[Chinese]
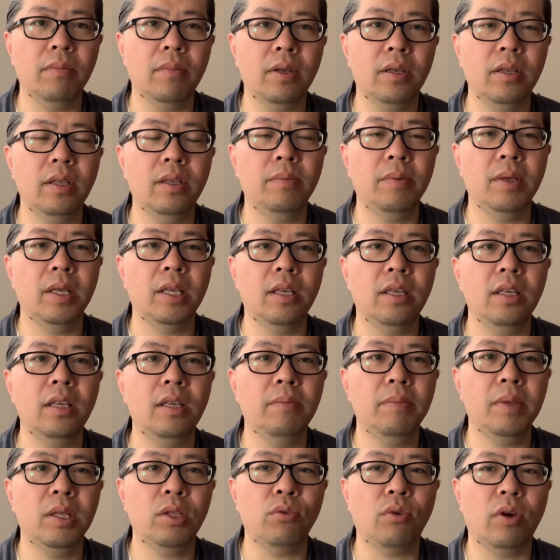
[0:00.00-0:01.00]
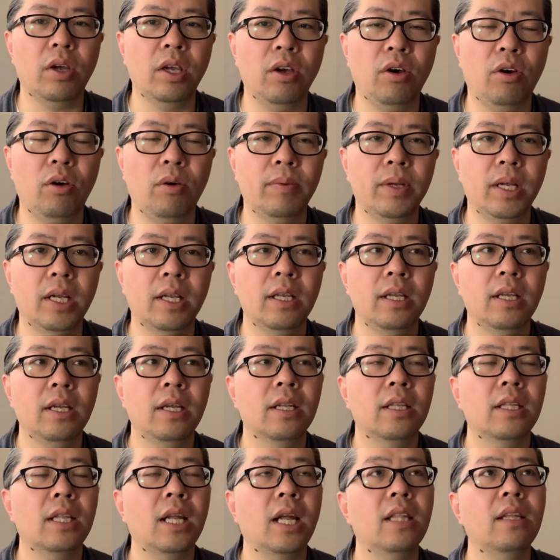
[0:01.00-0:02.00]
一米一米左右吧，
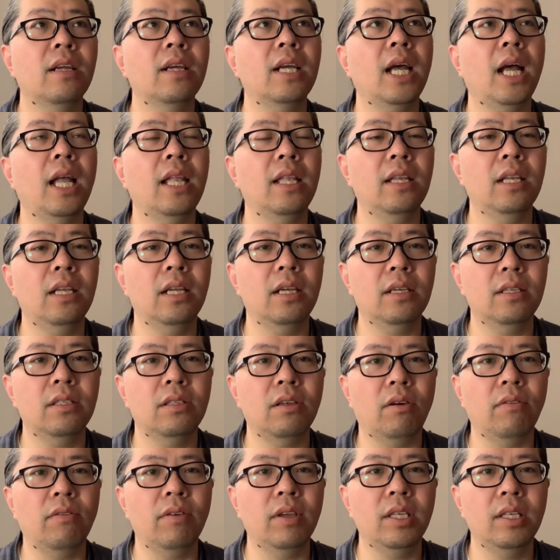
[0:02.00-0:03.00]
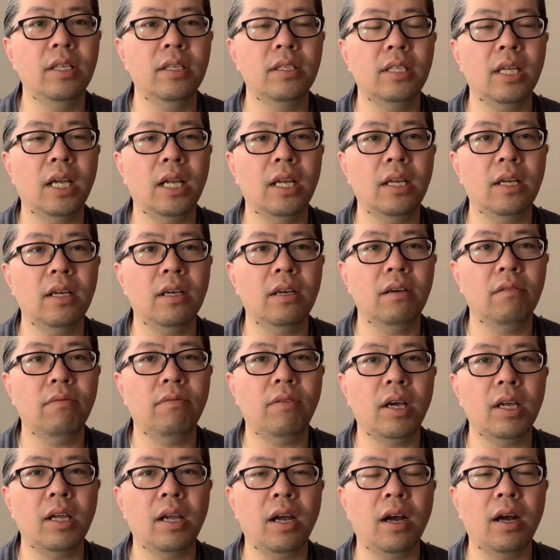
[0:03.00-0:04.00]
他能看见这个小飞机在这个
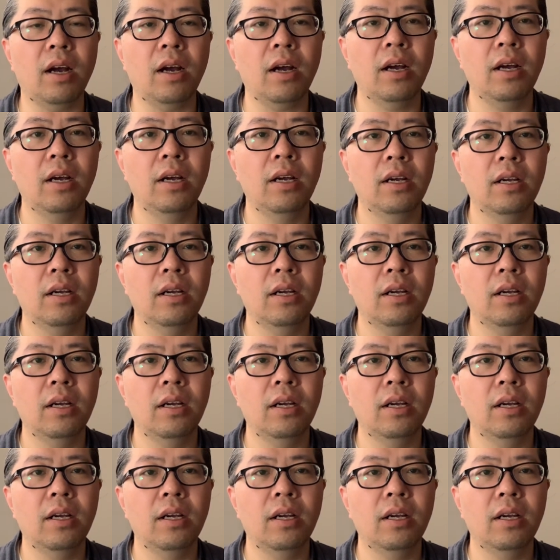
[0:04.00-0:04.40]
房檐儿